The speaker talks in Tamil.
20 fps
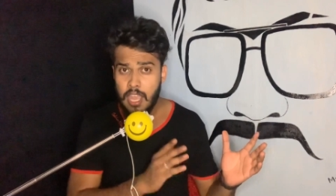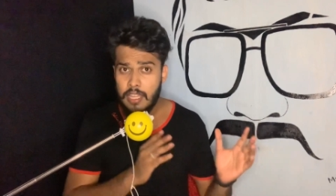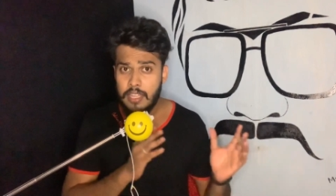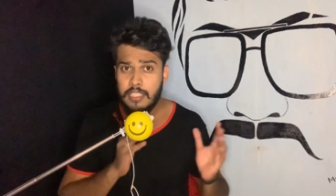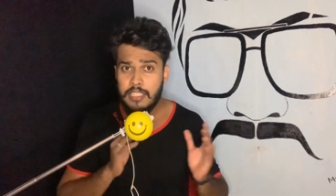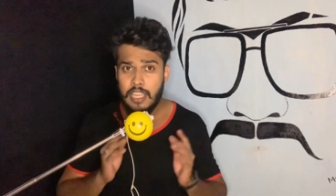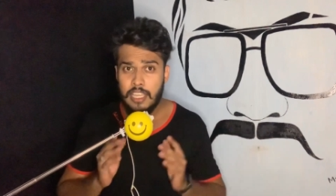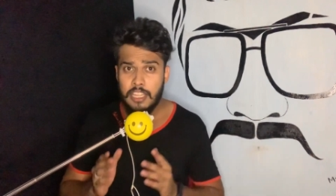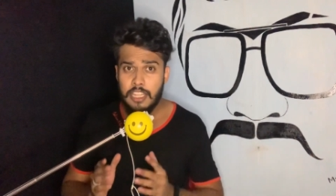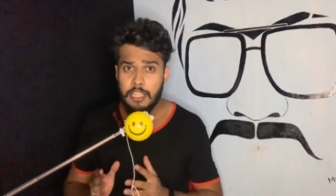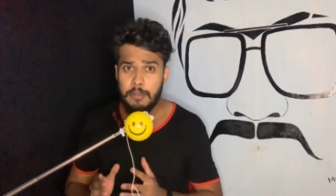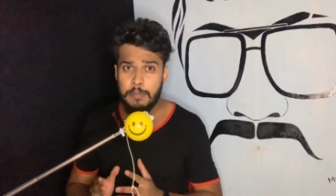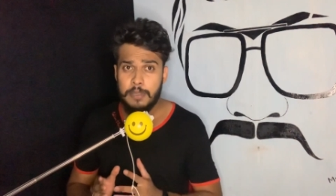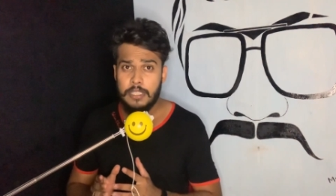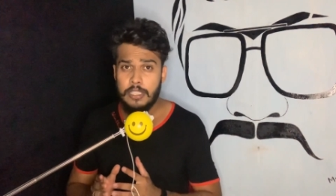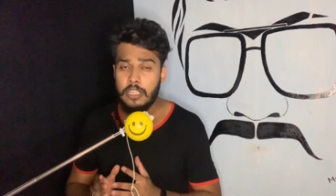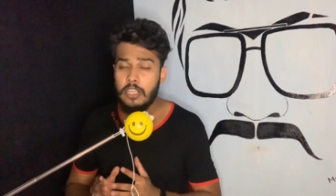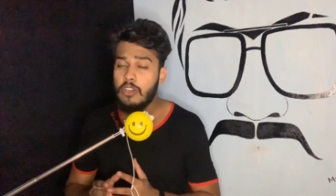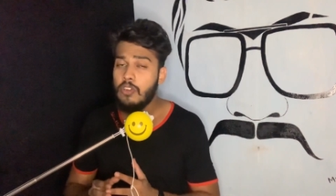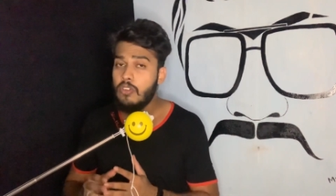அந்த
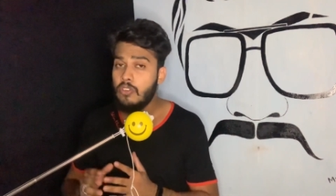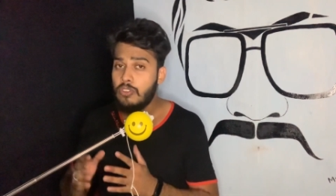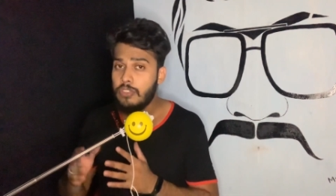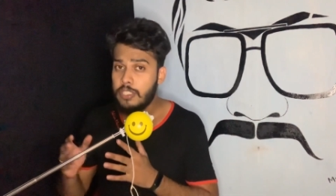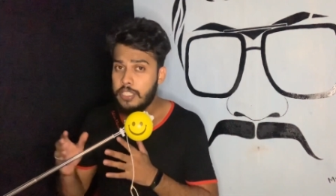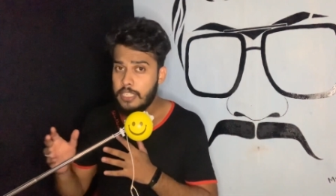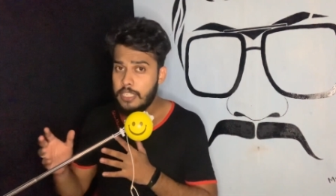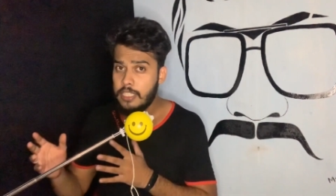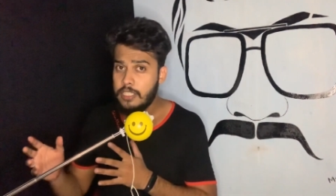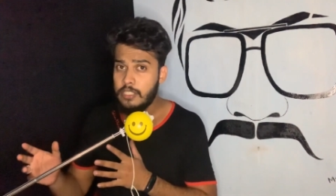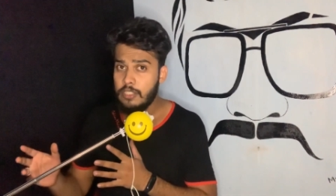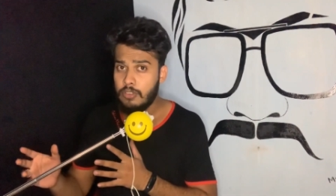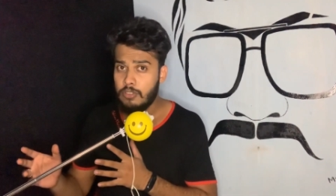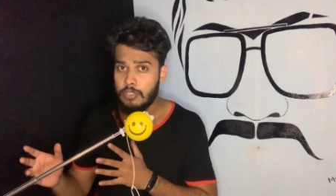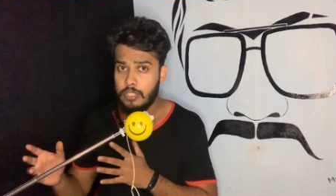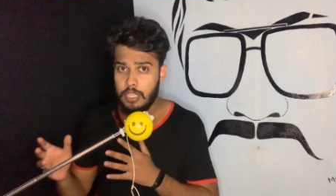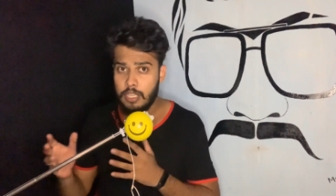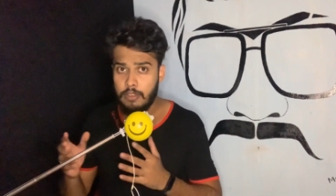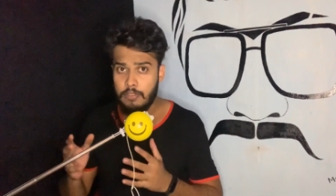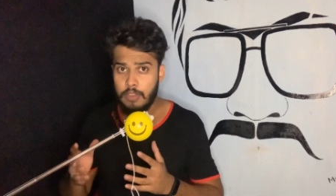சந்தர்ப்பத்தில் ஒரு டீச்சர்
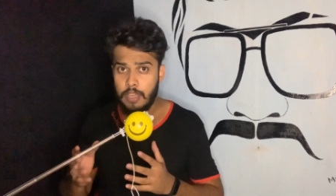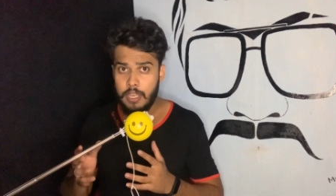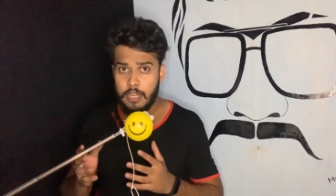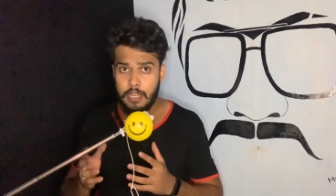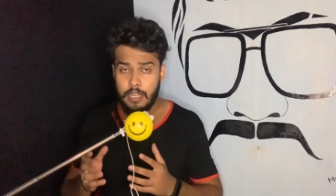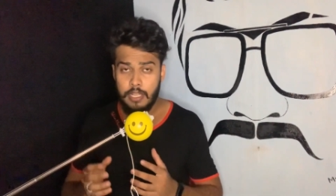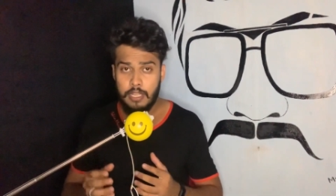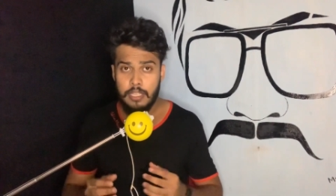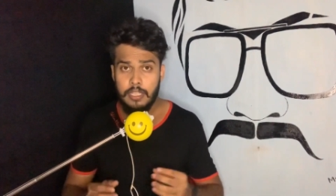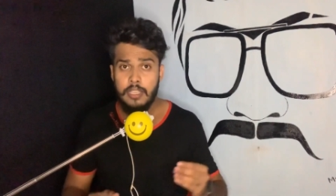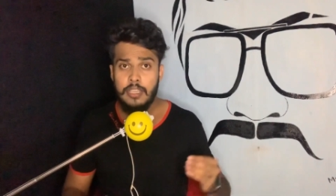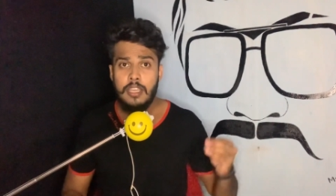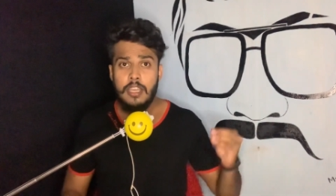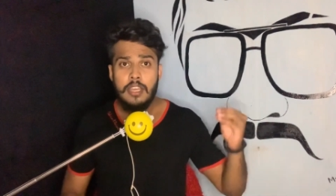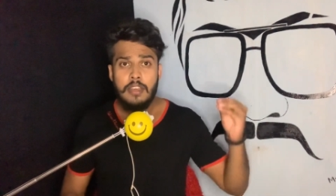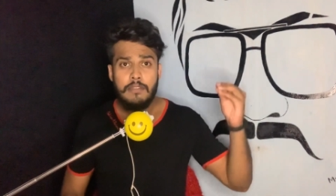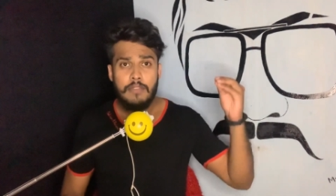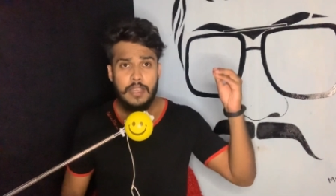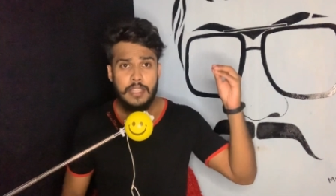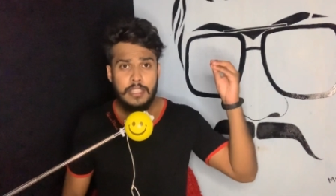ஒருத்தவங்க வராங்க
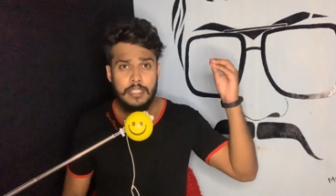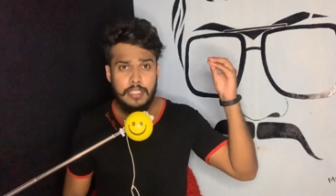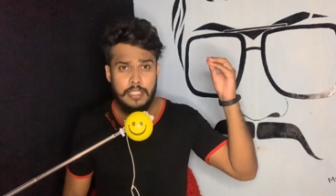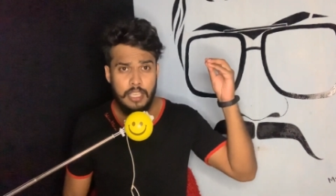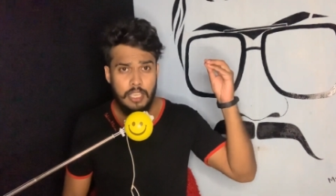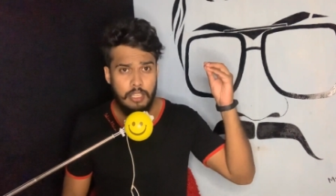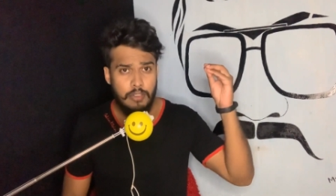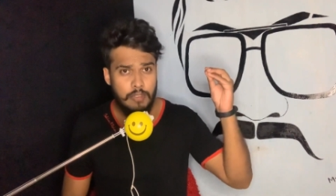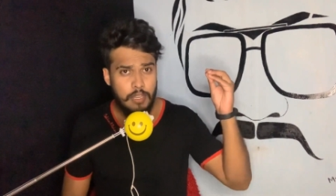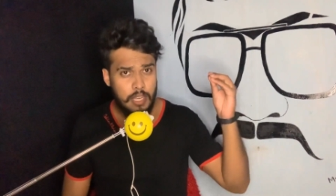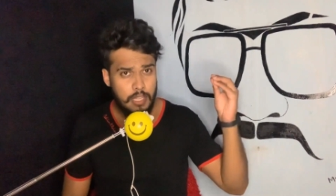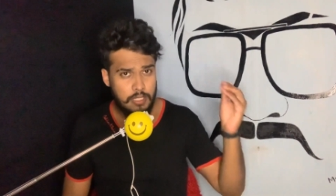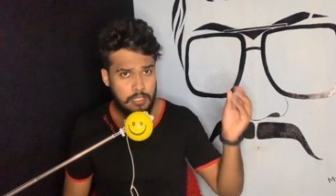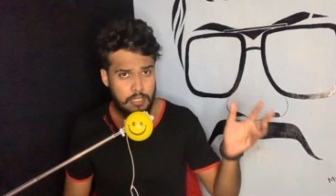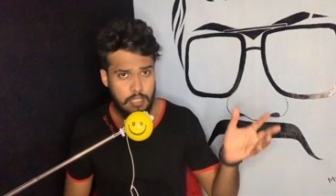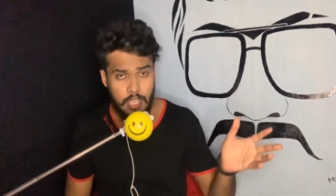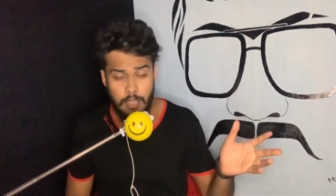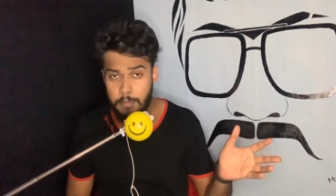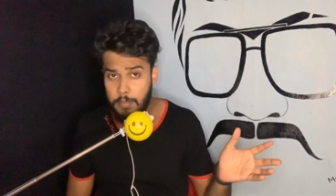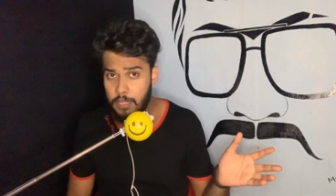வந்து சேகுவராக்கு
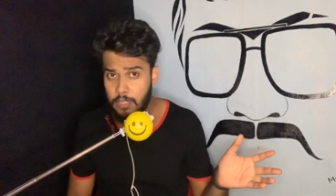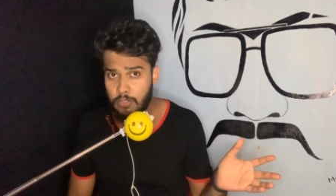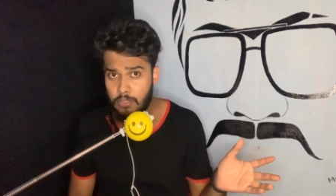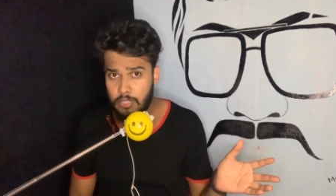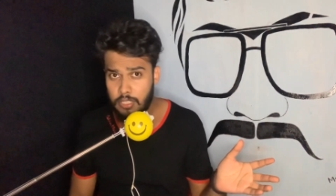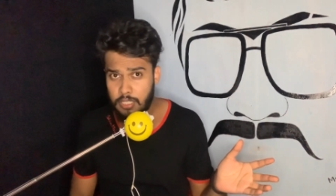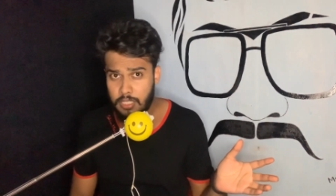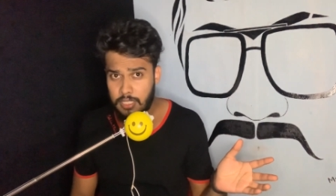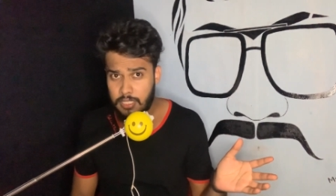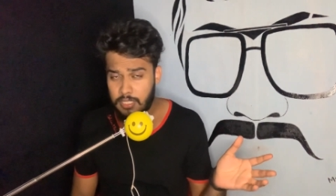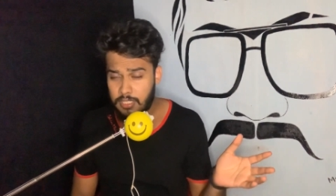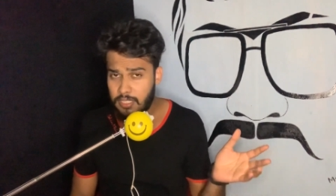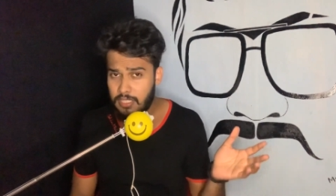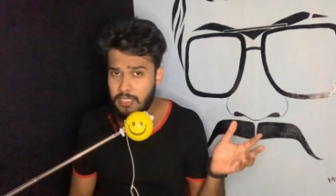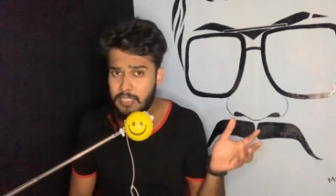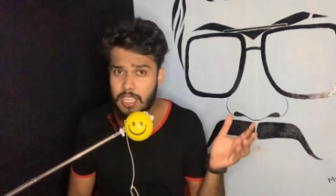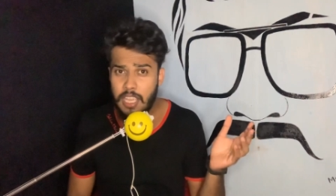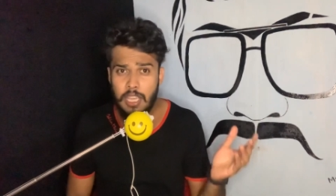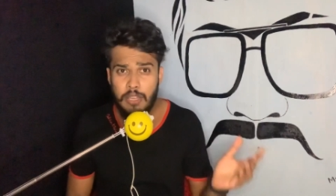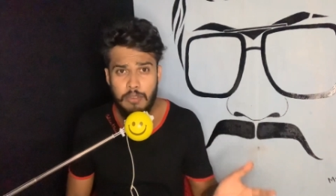சாப்பாடு கொடுக்கறதுக்கு
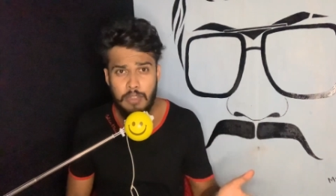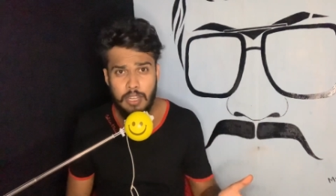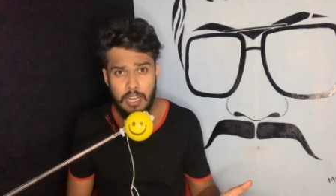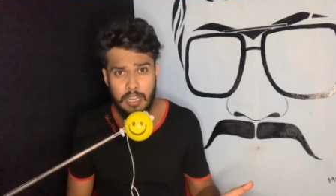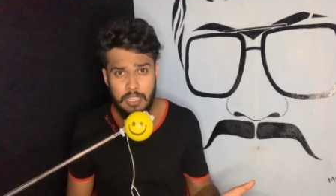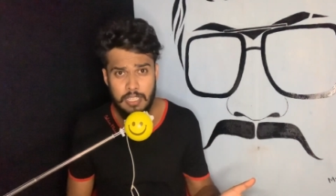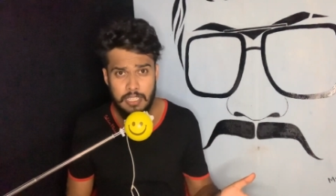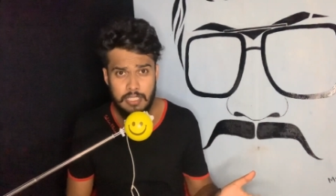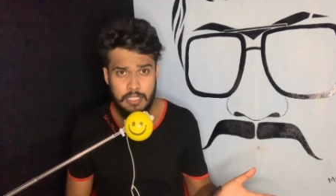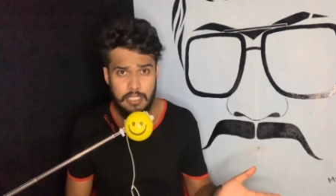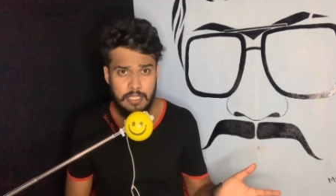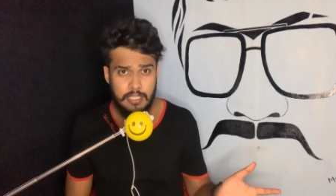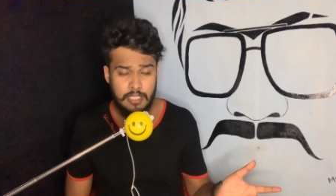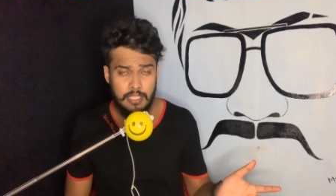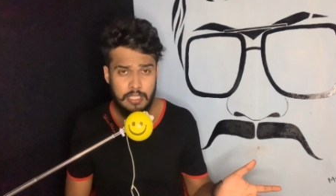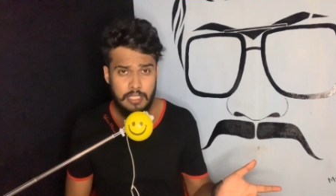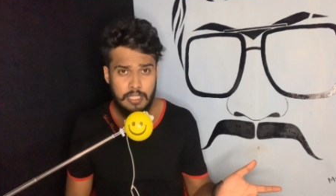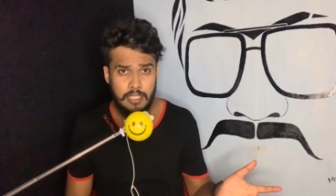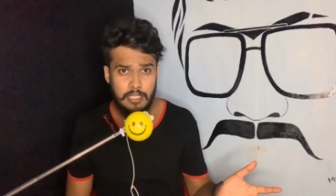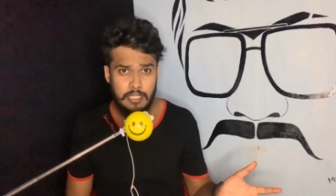சேகுவரா
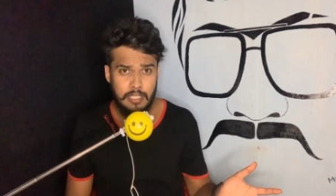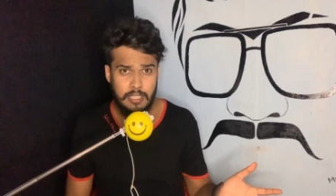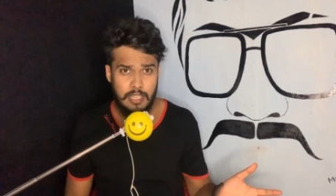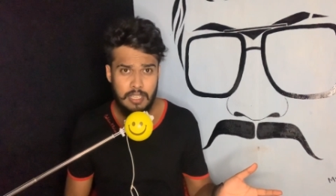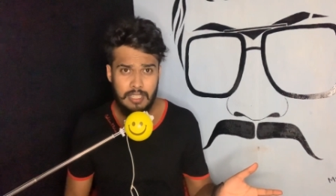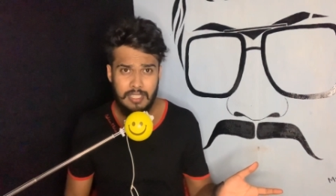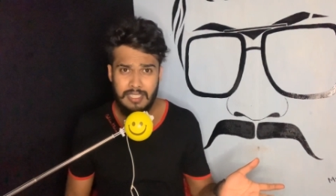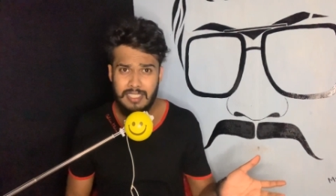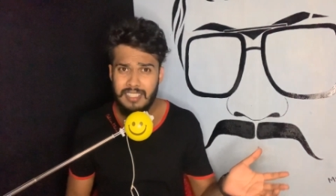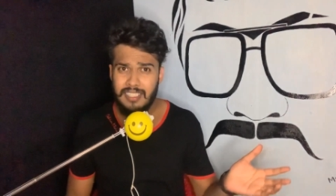டீச்சர்ஸ்கிட்ட கேட்குறாங்க